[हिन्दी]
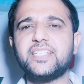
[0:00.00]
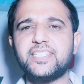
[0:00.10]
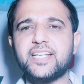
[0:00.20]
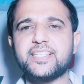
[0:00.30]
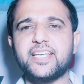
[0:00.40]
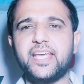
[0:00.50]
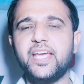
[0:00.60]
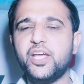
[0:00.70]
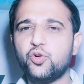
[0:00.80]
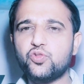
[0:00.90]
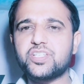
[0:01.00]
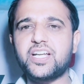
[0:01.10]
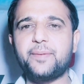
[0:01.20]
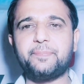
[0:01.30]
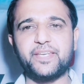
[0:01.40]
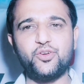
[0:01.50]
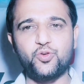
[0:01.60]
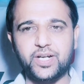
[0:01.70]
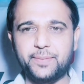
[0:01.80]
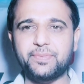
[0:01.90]
इंजेक्शन है उसका
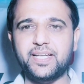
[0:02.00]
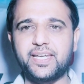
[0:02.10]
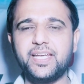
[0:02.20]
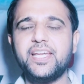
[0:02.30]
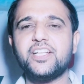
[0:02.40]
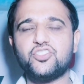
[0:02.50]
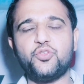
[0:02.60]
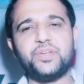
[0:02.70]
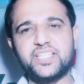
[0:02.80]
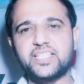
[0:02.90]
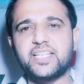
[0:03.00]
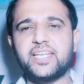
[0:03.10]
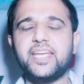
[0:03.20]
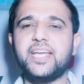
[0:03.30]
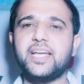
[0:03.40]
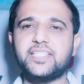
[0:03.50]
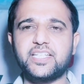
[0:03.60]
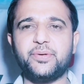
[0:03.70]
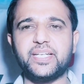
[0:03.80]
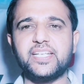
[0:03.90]
प्रयोग कम करें जो विशेषज्ञ हैं
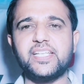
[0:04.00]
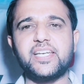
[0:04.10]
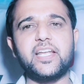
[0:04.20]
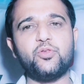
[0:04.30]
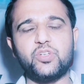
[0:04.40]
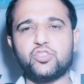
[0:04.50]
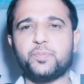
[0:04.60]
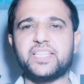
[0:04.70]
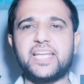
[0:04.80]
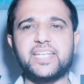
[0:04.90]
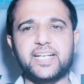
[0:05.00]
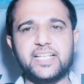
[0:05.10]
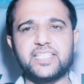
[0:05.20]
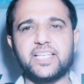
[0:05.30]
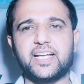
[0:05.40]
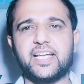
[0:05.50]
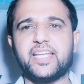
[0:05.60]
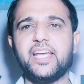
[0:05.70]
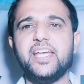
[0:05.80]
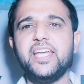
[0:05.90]
अच्छे वेटनेरियन हैं उन्हें तो पता है कि कैसे लगाना
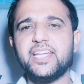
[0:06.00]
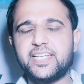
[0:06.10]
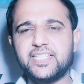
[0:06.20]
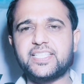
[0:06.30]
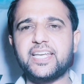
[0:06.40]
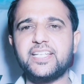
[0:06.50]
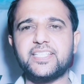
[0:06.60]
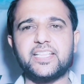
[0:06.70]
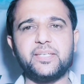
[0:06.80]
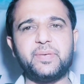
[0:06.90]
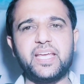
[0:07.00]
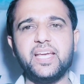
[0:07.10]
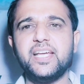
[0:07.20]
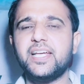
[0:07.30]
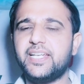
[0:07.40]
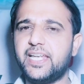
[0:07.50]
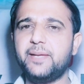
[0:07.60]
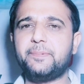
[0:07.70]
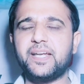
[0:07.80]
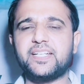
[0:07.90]
है किस तरह की स्थिति में है नए
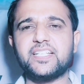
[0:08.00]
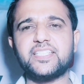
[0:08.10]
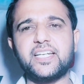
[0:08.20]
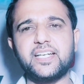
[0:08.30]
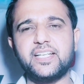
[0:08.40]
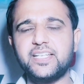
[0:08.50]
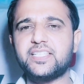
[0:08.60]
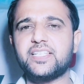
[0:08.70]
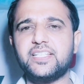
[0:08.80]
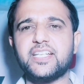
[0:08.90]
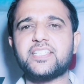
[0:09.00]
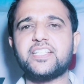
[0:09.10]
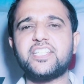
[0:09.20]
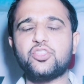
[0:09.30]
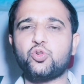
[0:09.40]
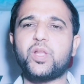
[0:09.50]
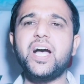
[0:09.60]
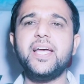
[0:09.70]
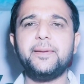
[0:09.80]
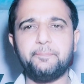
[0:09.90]
प्रैक्टिशनर इस इंजेक्शन से थोड़ा
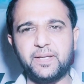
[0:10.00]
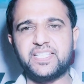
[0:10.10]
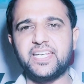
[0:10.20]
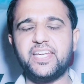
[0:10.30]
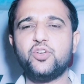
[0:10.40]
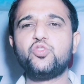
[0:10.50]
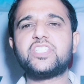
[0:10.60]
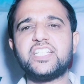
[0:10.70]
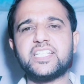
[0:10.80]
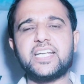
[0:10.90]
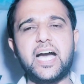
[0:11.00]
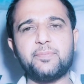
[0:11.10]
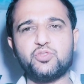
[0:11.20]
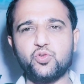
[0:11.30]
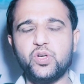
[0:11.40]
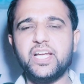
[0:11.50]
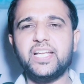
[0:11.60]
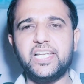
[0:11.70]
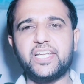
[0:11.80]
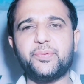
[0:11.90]
बचें उसकी जगह आप जो
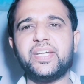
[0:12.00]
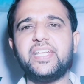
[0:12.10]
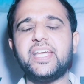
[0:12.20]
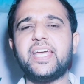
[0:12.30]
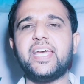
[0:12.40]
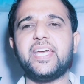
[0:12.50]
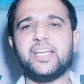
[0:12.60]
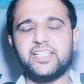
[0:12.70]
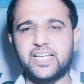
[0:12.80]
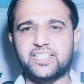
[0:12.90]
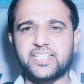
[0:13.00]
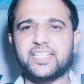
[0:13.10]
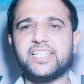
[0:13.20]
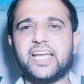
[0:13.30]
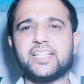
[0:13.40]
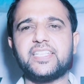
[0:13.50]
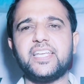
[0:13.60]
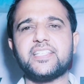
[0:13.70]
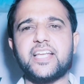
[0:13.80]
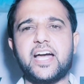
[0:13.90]
लिक्विड है या चटनी आती
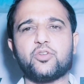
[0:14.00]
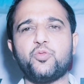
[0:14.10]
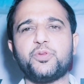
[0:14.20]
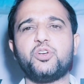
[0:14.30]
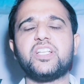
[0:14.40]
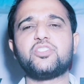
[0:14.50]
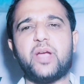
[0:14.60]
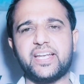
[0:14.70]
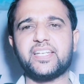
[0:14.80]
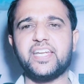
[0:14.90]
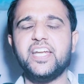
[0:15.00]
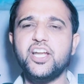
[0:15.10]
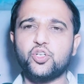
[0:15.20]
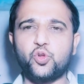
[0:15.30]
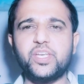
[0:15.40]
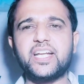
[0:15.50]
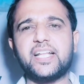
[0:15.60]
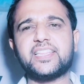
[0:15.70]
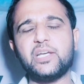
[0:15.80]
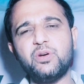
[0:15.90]
है सार को फिर जो आयरन के टॉनिक
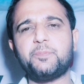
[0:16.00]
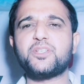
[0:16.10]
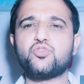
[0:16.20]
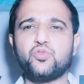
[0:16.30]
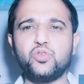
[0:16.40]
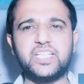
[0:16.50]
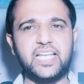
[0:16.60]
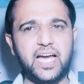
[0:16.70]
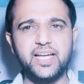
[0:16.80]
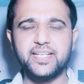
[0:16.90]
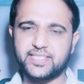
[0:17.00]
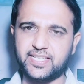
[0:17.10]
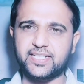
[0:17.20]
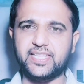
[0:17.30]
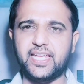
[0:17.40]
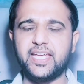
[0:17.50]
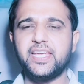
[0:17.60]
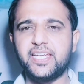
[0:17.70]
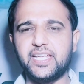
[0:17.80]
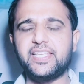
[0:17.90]
आते हैं वह पशुओं को दिला सकते हैं
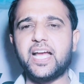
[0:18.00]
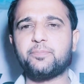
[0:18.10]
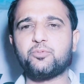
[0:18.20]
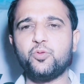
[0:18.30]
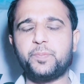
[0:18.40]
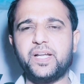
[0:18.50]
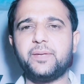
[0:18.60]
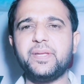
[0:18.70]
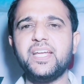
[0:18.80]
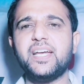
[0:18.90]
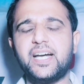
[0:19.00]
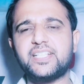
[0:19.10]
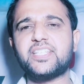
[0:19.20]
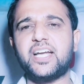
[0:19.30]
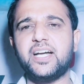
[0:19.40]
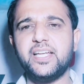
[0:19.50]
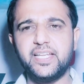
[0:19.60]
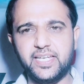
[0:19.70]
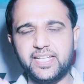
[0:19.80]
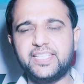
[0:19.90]
यदि आपको फील्ड में अच्छा
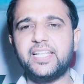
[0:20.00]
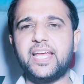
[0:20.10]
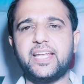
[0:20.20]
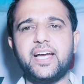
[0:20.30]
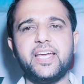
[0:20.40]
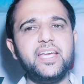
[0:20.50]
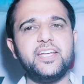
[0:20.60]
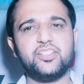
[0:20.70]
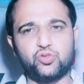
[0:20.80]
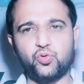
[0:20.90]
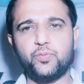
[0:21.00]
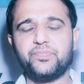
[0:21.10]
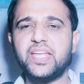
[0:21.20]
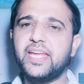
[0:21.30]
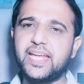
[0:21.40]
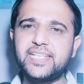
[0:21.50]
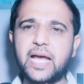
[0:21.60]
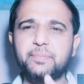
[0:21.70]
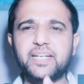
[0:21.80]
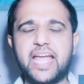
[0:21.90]
यदि रहना है तो यदि
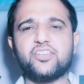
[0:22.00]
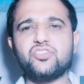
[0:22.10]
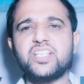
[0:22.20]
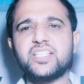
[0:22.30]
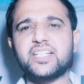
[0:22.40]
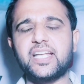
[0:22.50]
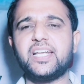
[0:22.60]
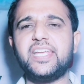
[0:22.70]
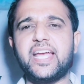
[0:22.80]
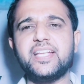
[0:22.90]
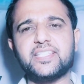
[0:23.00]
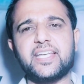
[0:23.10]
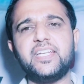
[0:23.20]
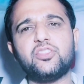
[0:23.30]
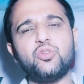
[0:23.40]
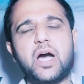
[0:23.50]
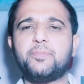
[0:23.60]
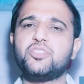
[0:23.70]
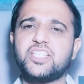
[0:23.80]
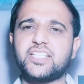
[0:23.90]
आपने डायग्नोसिस कर लिया है सही तो आप
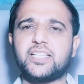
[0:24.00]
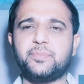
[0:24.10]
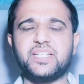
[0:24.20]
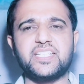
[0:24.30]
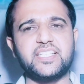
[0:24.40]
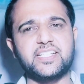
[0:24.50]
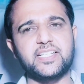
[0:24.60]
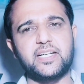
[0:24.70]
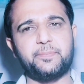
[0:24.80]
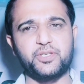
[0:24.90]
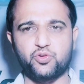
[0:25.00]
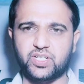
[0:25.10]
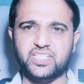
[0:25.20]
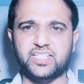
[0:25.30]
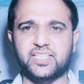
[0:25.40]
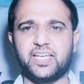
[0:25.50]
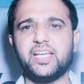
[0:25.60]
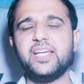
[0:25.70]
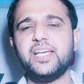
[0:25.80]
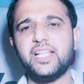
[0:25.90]
उस स्थिति में इस इंजेक्शन का प्रयोग कर सकते हैं
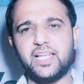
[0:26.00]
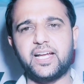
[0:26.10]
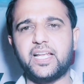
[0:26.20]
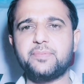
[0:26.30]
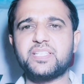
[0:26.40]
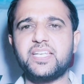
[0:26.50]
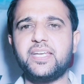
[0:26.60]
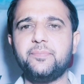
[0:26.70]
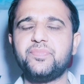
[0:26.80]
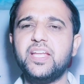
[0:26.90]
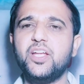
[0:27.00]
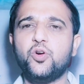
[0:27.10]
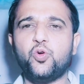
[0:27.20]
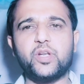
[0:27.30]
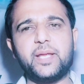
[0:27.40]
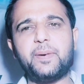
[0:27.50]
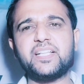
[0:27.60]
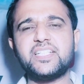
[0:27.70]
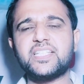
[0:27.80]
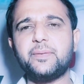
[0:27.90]
लगाना भी सही है और रही
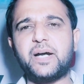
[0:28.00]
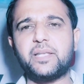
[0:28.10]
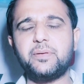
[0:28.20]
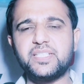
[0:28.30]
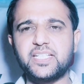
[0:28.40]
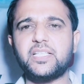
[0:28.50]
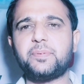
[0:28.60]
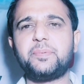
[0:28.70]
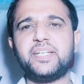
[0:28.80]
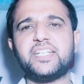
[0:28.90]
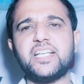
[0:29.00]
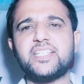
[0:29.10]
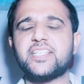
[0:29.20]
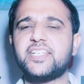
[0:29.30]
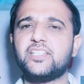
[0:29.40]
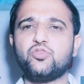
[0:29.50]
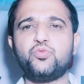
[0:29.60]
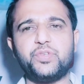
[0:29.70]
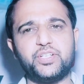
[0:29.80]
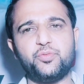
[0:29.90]
बात इसके बारे में इस चैनल पर भी डिटेल से चाहिए तो
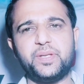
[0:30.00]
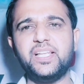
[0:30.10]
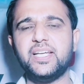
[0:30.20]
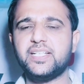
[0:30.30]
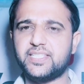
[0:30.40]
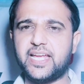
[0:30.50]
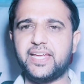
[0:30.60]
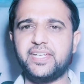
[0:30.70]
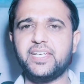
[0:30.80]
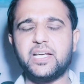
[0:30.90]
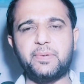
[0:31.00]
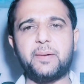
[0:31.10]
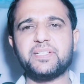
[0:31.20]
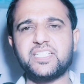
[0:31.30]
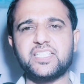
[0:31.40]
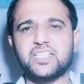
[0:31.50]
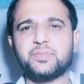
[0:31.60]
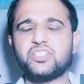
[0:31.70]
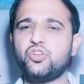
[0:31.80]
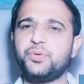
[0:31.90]
वीडियो मिल जाएगी अब आप अच्छी तरह
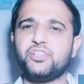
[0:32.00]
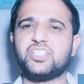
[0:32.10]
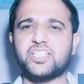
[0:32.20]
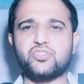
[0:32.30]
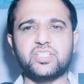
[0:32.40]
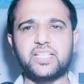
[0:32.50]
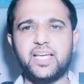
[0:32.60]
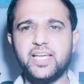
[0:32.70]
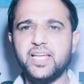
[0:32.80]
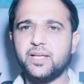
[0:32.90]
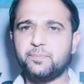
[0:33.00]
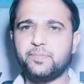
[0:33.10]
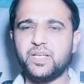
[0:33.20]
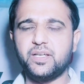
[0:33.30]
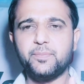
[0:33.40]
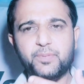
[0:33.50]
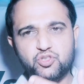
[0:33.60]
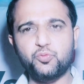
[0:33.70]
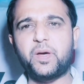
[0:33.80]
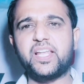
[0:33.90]
से तो ये वीडियो जितना हो सकता है
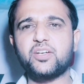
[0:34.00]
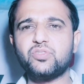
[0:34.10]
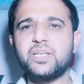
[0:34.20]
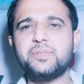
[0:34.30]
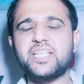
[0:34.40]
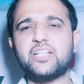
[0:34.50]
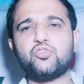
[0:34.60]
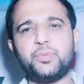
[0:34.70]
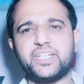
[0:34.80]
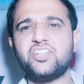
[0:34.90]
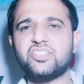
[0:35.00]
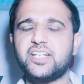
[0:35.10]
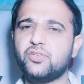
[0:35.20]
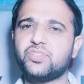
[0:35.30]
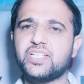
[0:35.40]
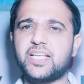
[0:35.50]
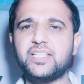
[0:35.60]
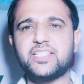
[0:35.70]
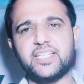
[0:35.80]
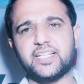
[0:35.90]
पशुपालक है उनके भी साथ और वेटनरी स्टैंड है उनके
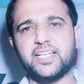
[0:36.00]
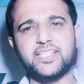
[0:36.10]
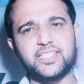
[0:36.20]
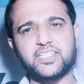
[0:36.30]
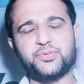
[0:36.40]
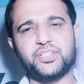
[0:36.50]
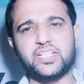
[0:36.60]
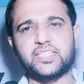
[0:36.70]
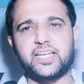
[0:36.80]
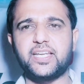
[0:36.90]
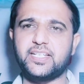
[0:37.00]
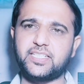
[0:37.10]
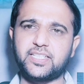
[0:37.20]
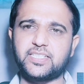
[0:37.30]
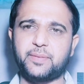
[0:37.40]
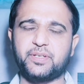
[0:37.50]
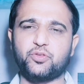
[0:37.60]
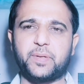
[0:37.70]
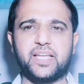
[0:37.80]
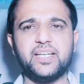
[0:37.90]
साथ शेयर करें इसी तरह से वीडियो देखते रहें इसी तरह से आप मेरे को
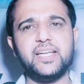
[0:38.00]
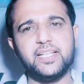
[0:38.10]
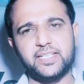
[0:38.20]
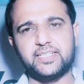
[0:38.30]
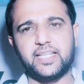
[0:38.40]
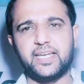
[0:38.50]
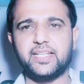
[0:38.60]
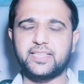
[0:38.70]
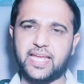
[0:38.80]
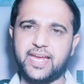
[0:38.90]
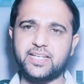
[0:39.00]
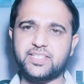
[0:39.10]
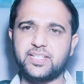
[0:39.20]
प्यार देते रहें थैंक्स